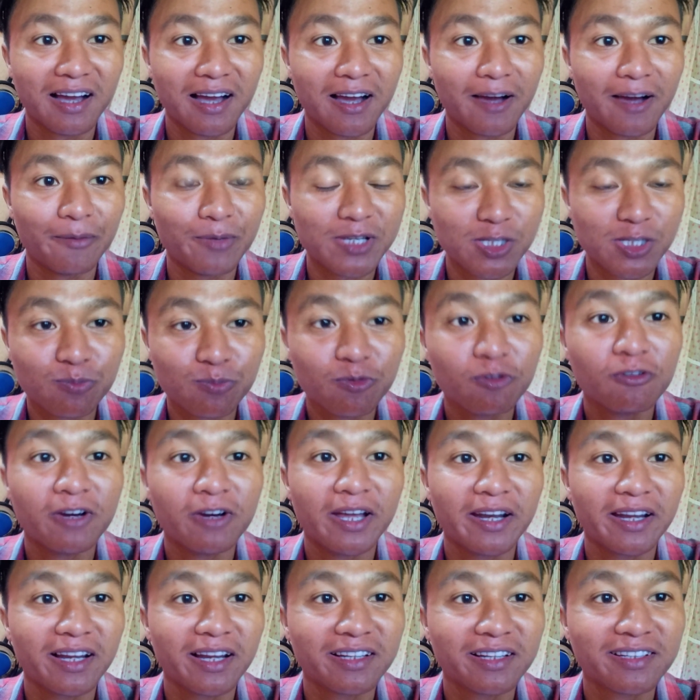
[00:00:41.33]
फेसबुक
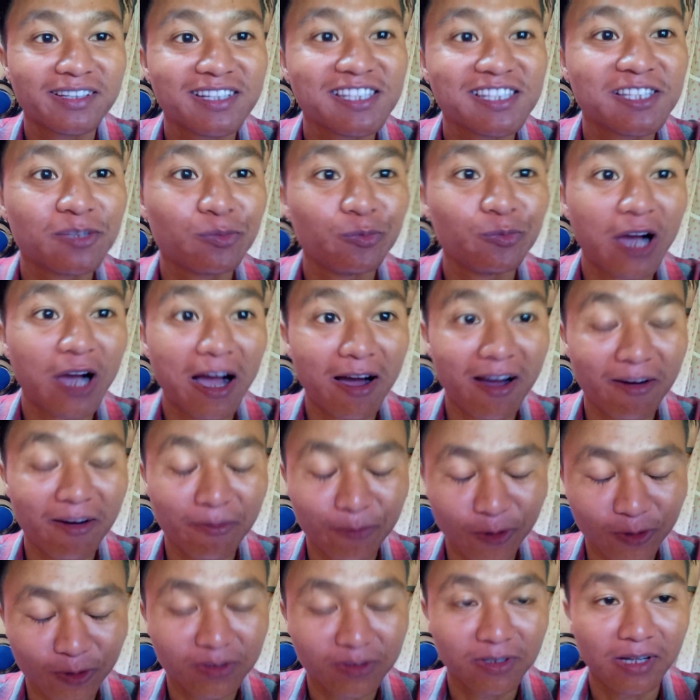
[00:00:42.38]
वायरल किस
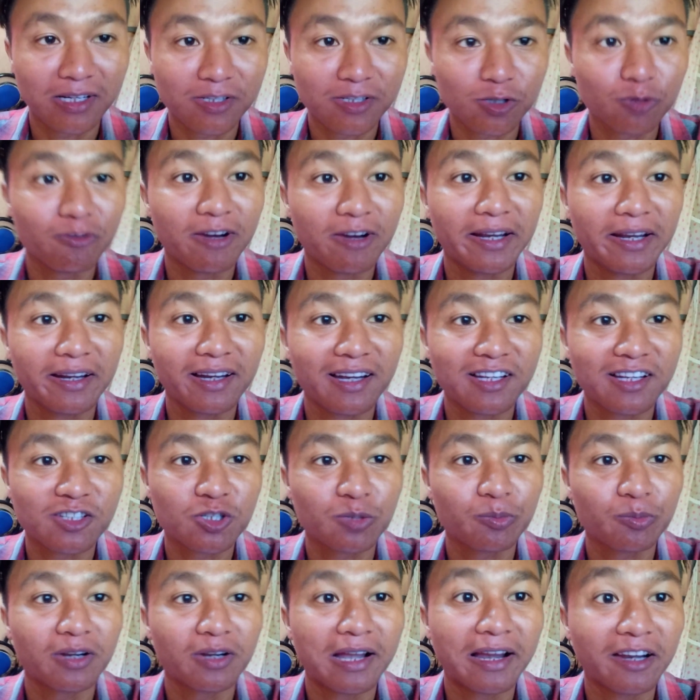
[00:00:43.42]
सो वायरल ला
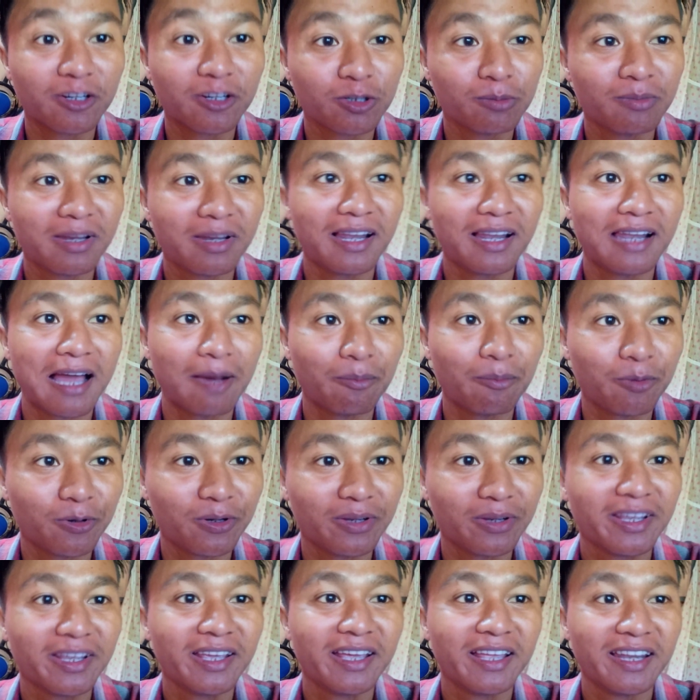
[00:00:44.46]
सोप लांग तुम लांग
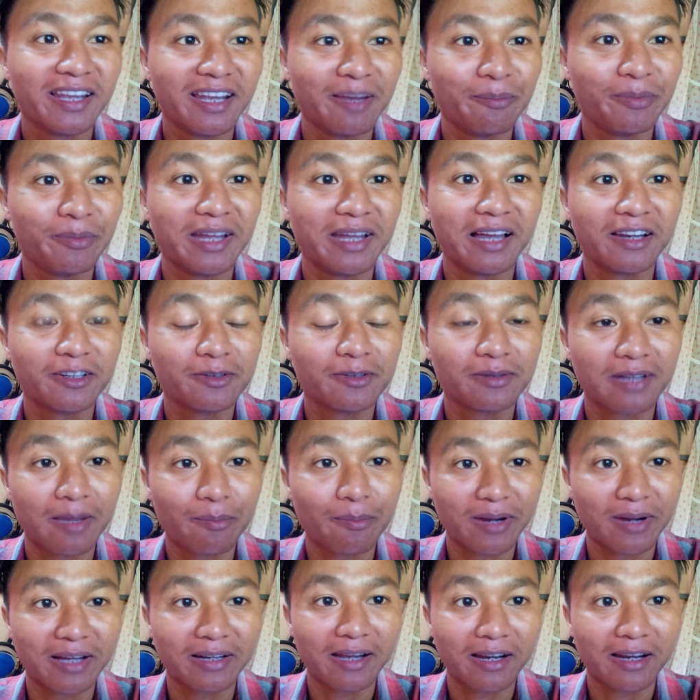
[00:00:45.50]
पने लापे नांग तुम
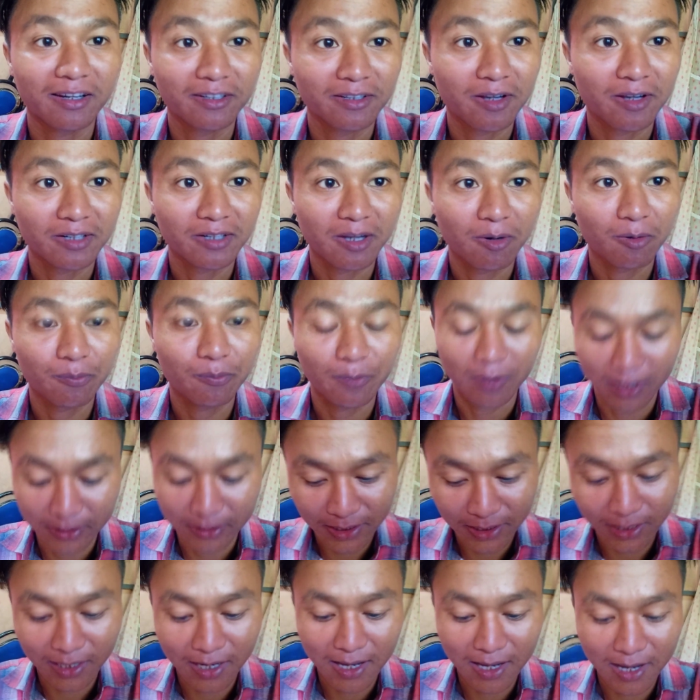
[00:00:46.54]
नाप्रांग नांग खान पल
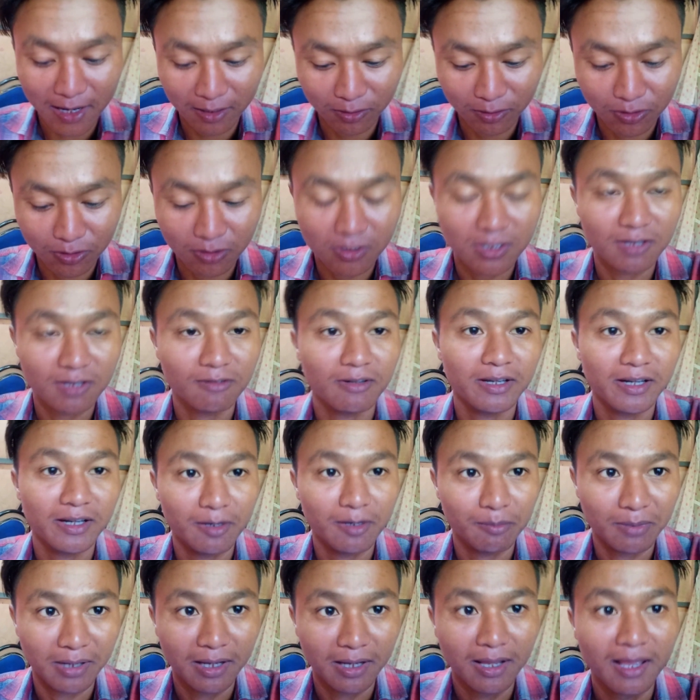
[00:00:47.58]
जे को से
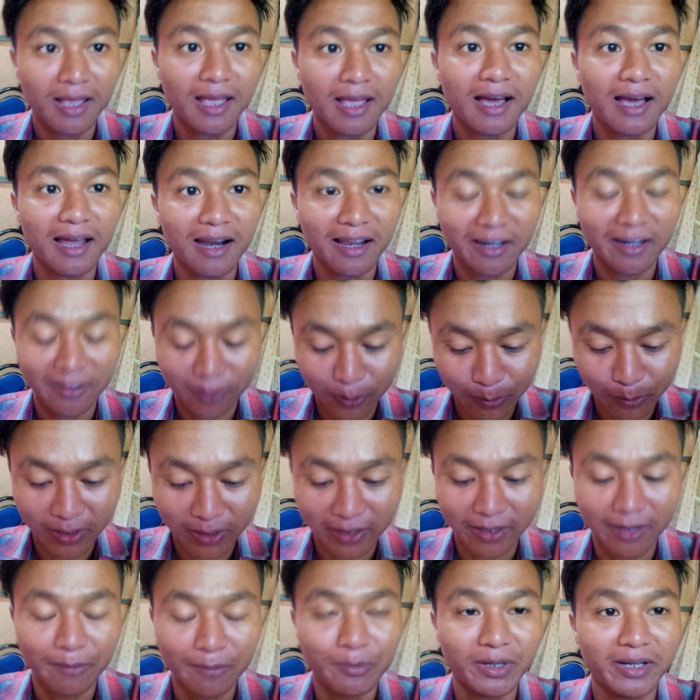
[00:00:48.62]
वायरल मा लांग तुम ला
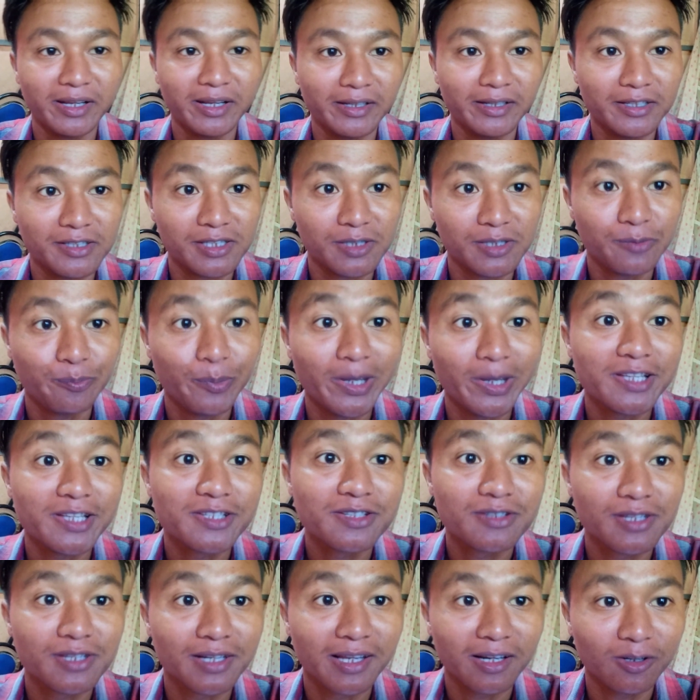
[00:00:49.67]
के इसी
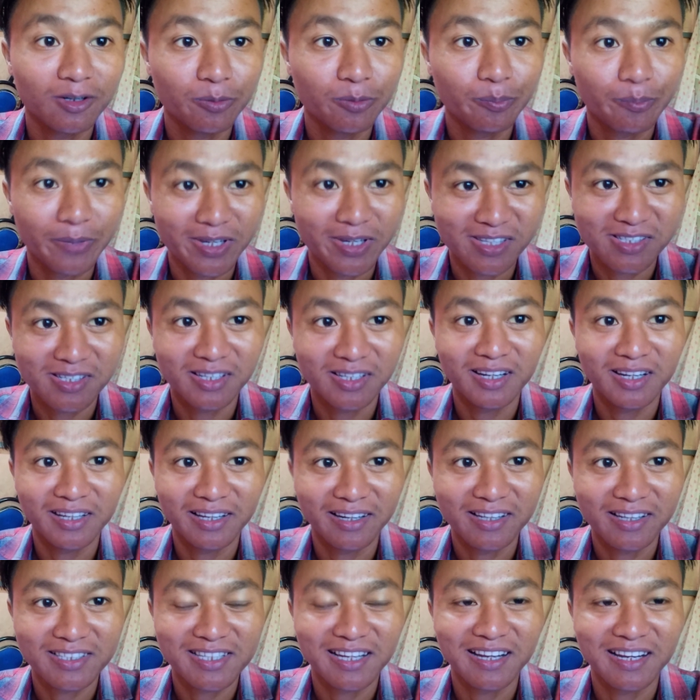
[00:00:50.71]
पेज चैनल तो पेज चैनल
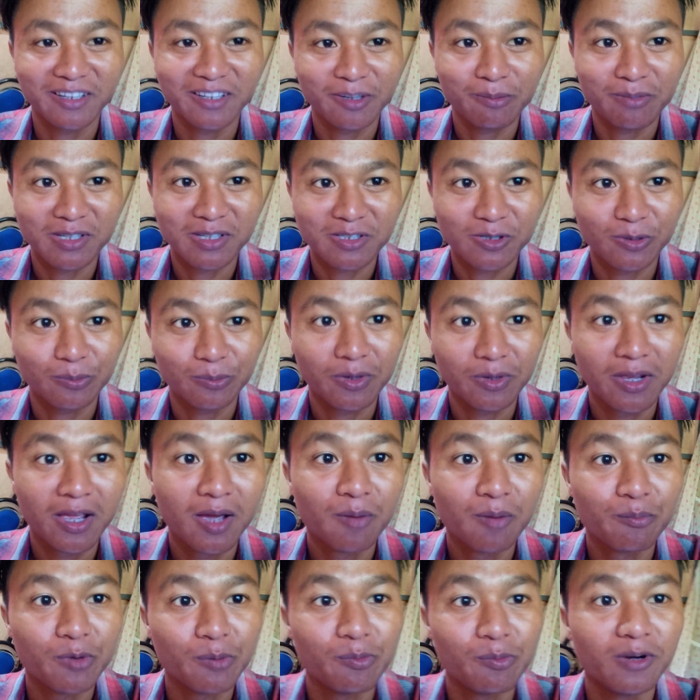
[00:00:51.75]
करने से लांग तुम ला सन
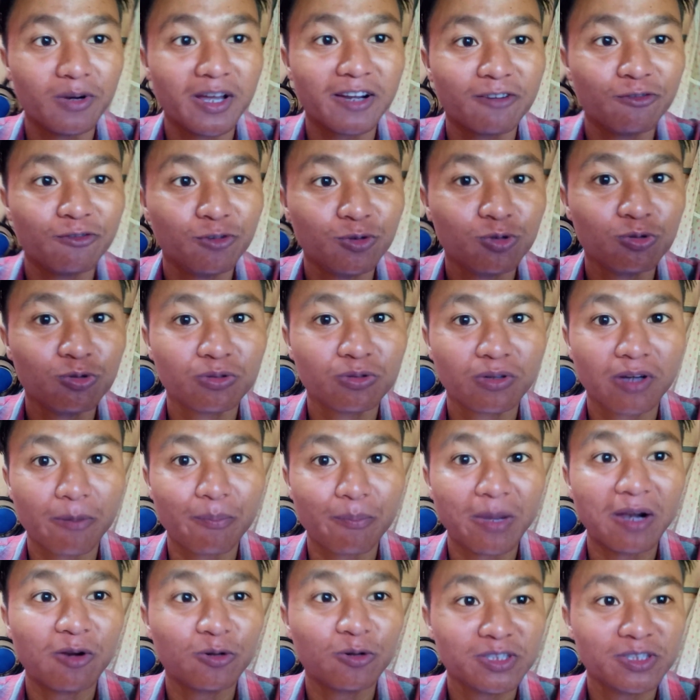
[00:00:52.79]
पॉपुलर व्यू
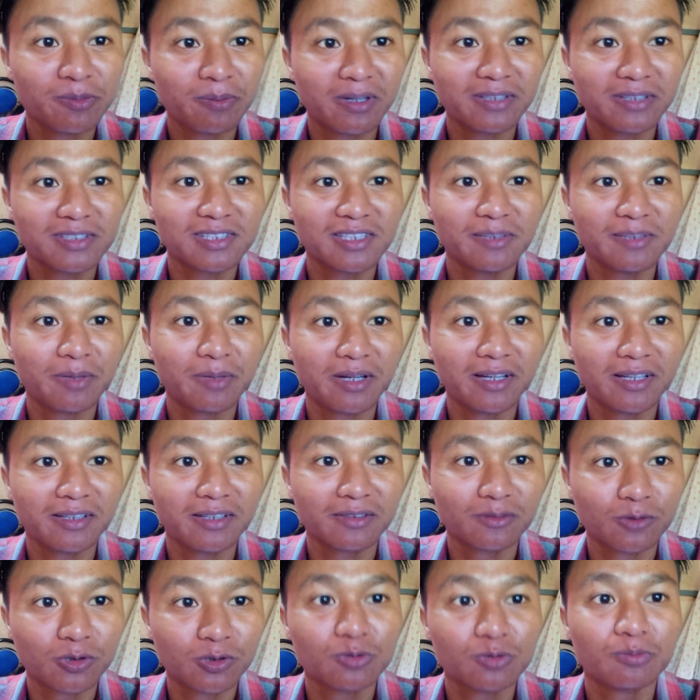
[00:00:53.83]
का जी फन से माने
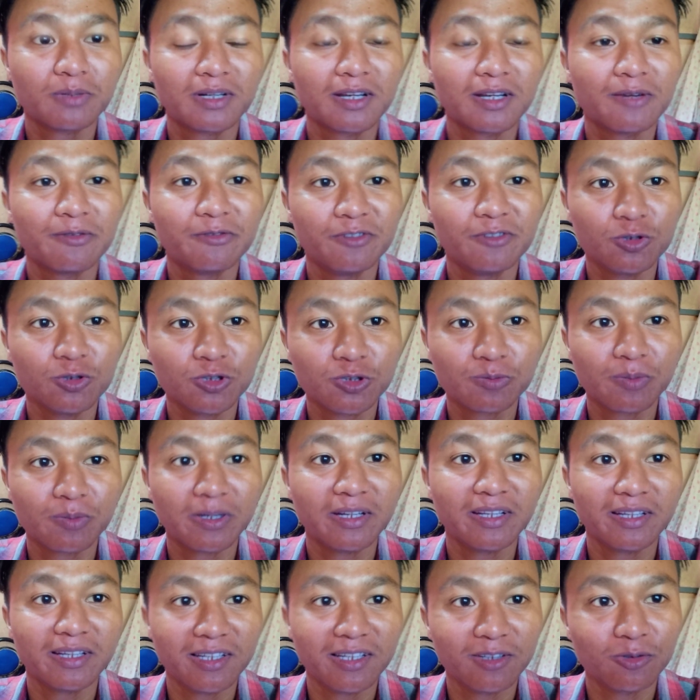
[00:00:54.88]
कुछ मतलब व्यूज़
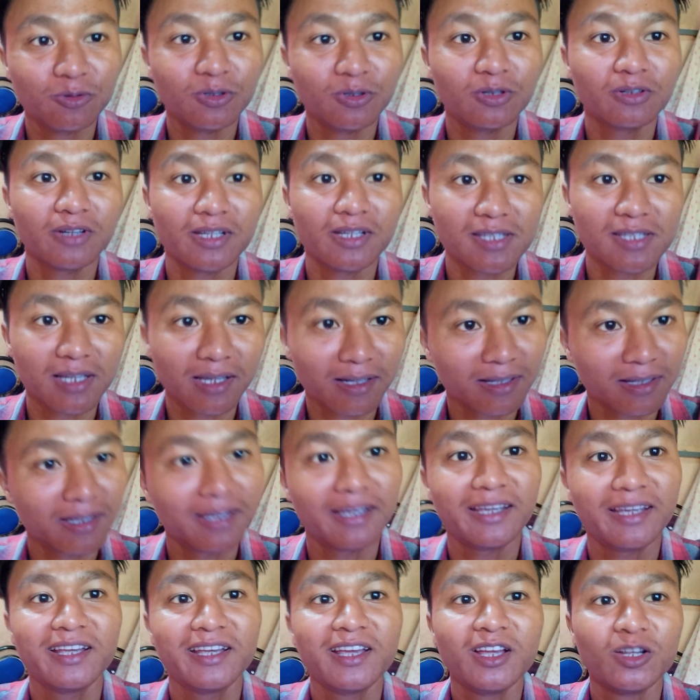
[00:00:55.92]
पाने के लिए वो लोग ऐसे करता
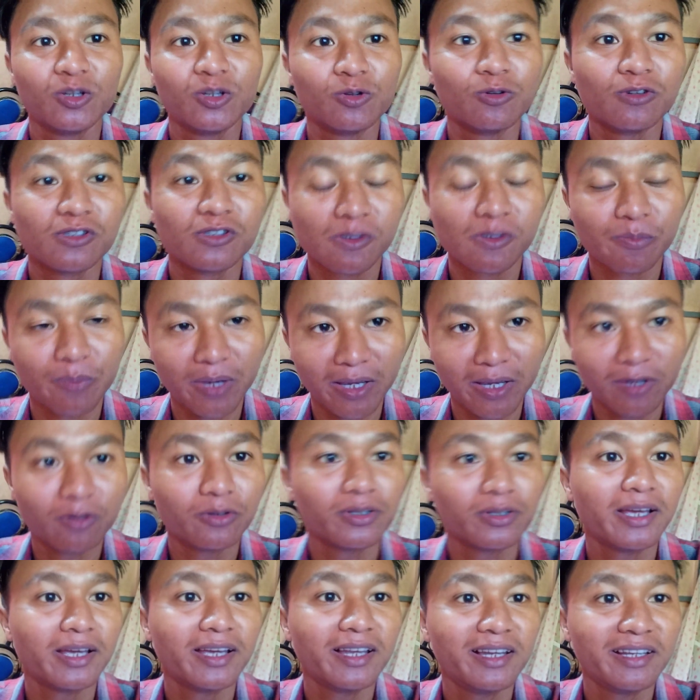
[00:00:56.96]
है तो वो सब फेक
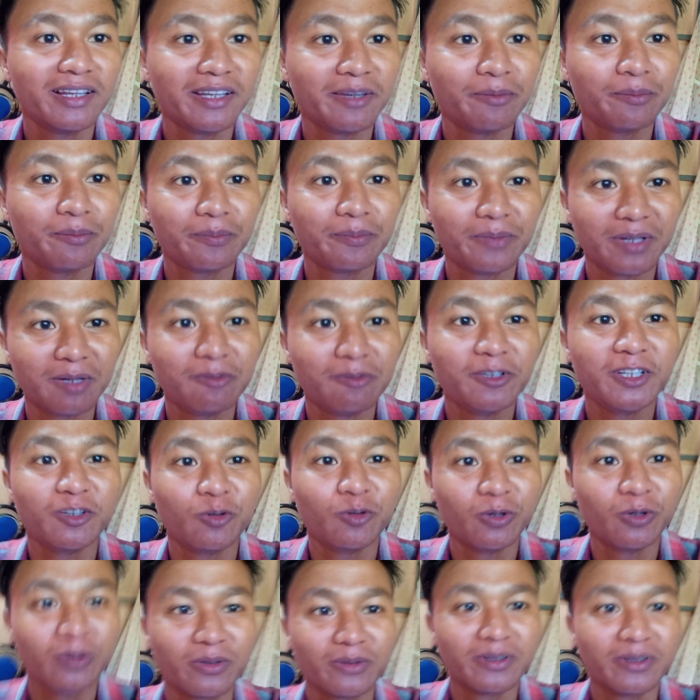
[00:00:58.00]
होता है लेकिन फिर भी
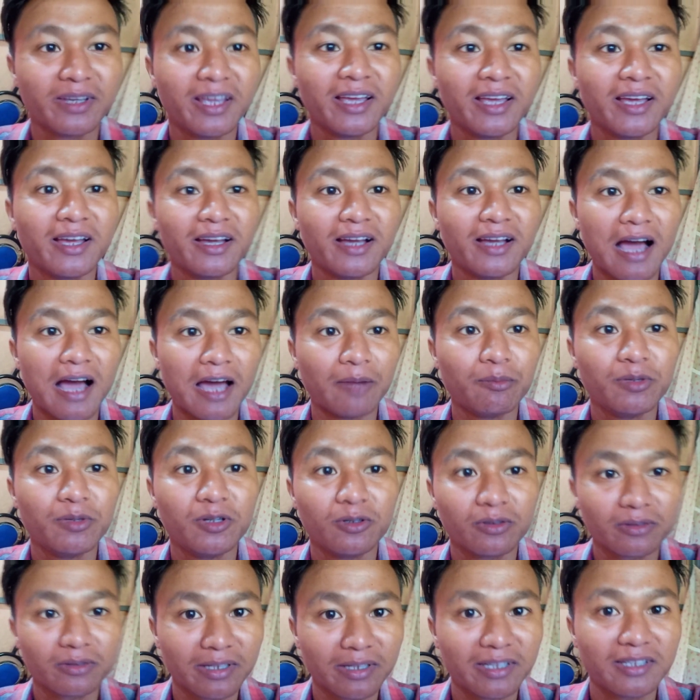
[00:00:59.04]
वो लोग आर्मी
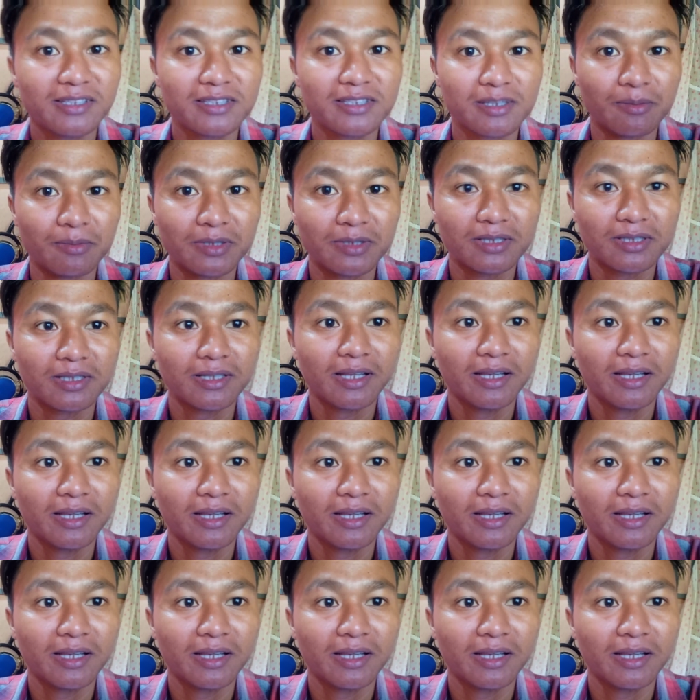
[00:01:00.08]
लोग लेकिन समझ